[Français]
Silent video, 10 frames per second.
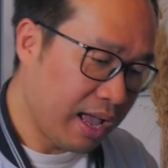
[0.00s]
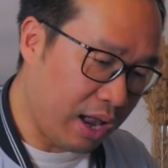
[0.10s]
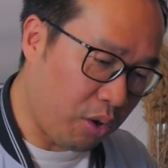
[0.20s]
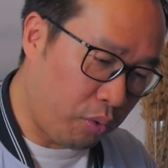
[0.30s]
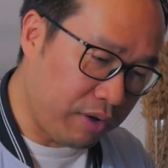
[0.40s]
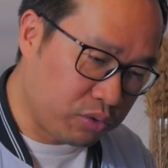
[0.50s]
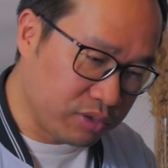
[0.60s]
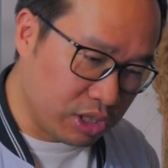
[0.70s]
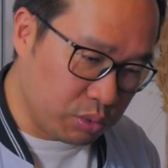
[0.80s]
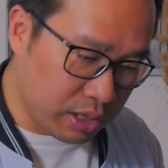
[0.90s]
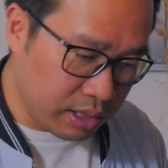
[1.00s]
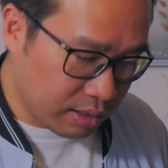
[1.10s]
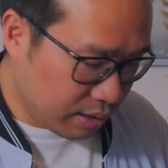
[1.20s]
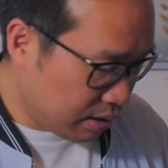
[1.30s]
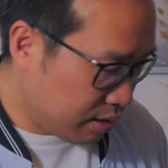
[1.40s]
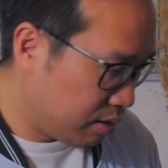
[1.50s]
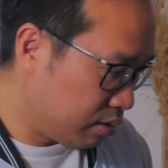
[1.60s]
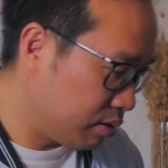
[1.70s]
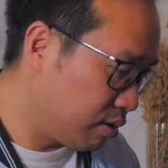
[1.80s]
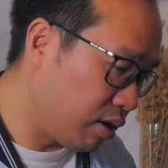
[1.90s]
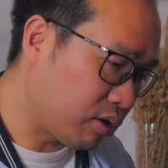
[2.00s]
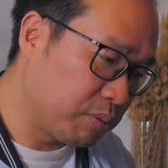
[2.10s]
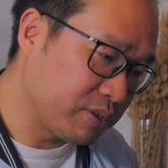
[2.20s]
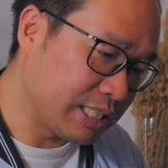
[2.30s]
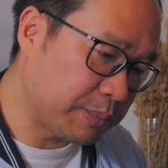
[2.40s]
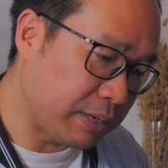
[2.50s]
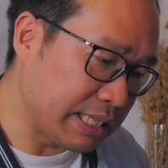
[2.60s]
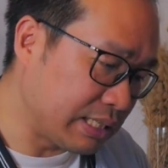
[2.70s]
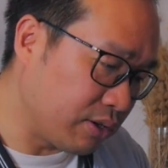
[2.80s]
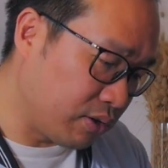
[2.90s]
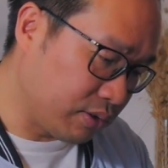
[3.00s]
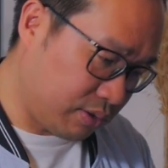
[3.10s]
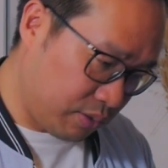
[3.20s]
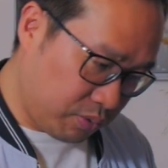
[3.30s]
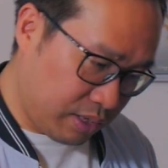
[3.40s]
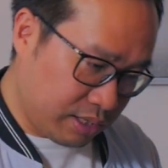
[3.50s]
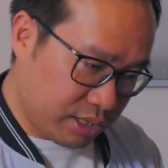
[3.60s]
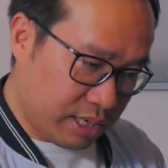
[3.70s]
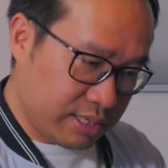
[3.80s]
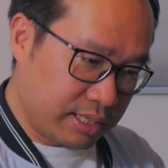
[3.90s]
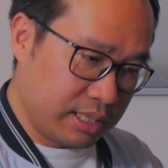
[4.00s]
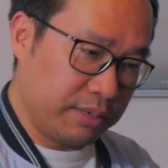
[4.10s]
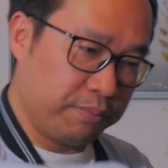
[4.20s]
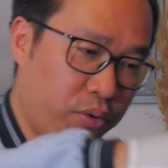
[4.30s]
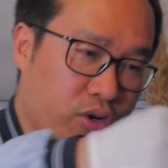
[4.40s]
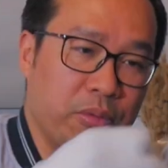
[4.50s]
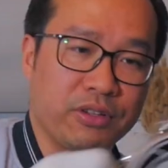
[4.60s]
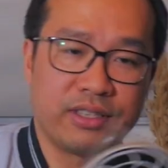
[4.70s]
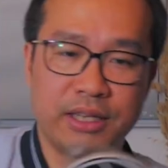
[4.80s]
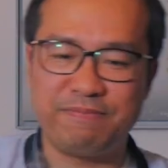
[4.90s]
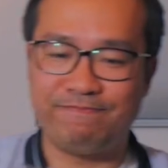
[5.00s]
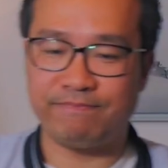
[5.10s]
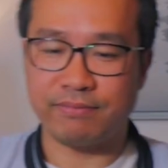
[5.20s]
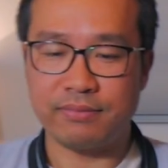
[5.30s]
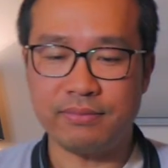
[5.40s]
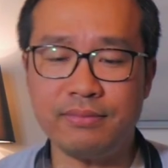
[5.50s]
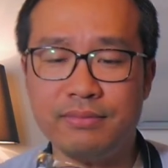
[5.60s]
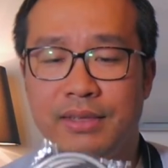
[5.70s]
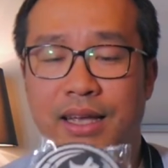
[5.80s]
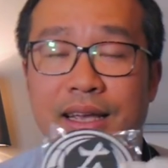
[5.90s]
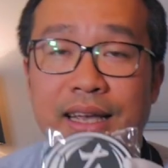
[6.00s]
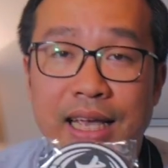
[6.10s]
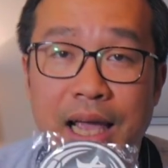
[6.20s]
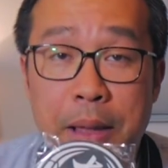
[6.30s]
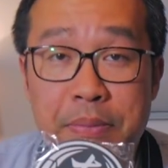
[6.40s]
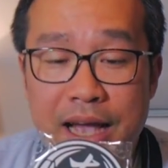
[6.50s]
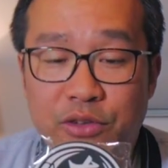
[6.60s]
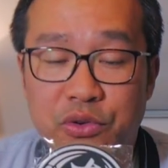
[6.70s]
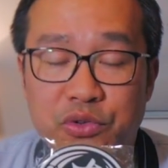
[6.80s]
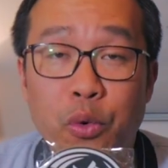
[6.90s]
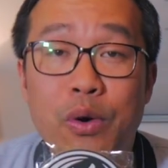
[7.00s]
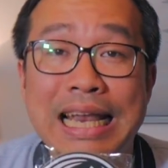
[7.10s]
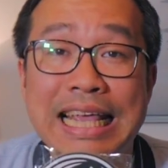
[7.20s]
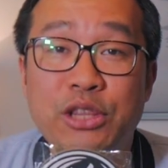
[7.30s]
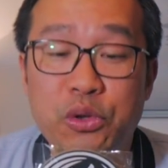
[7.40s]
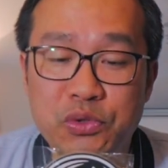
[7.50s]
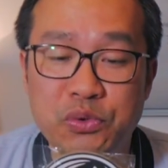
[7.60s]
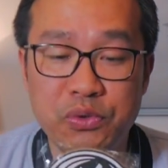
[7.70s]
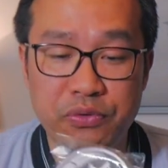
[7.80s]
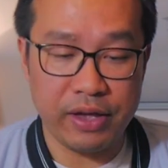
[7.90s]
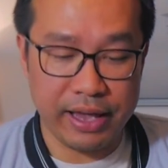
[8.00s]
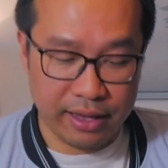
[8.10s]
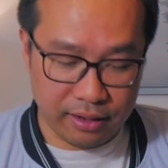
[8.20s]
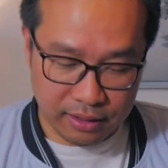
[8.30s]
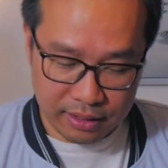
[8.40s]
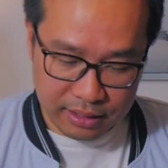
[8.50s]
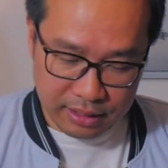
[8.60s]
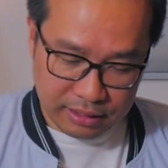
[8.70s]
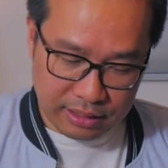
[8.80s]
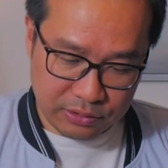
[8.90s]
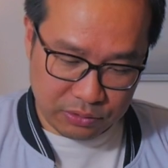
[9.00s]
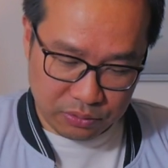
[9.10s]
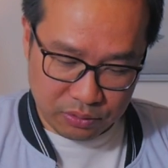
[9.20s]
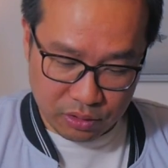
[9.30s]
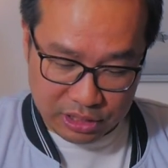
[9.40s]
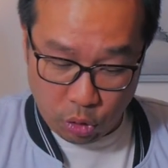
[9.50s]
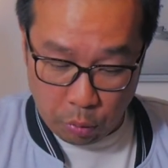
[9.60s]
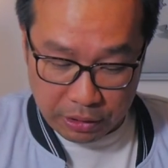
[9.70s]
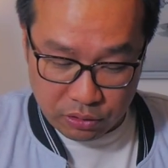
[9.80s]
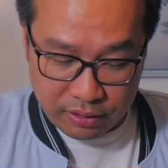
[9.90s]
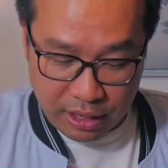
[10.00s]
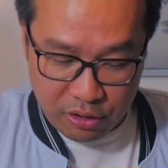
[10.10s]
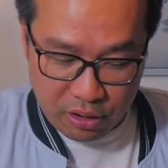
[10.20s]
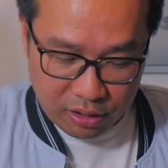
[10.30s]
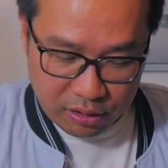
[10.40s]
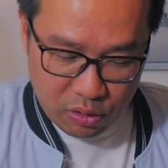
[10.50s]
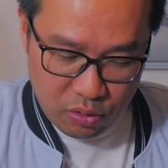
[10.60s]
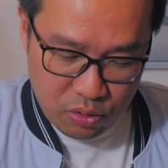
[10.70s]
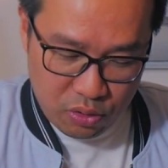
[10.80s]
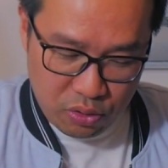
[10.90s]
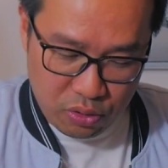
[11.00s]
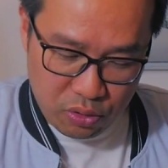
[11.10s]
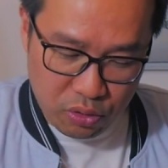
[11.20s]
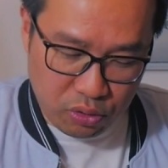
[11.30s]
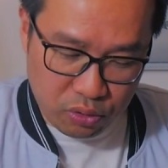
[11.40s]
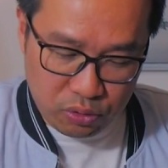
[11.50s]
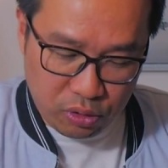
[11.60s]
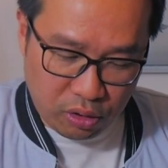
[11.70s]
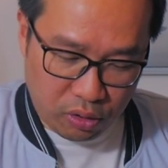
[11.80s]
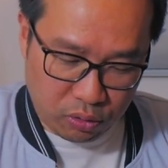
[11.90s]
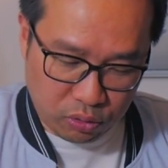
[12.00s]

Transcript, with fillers: Alors on va continuer. Euh, alors comment ça se présente On a déjà ici pour commencer. Eh bien, ce sont les sous de verre qui sont euh, qui représentent d'ailleurs le logo du clan